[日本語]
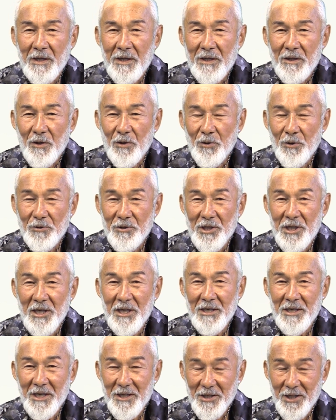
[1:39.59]
この
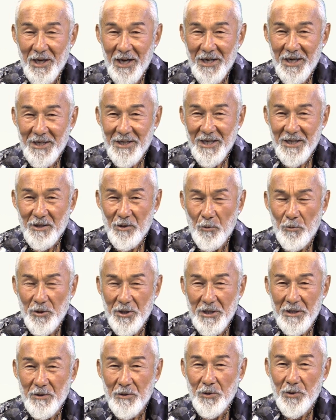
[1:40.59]
ジーザスがあなたと共に
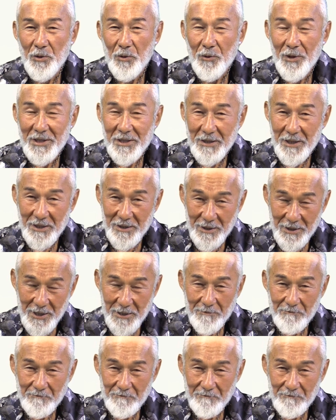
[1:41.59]
いることを忘れずに、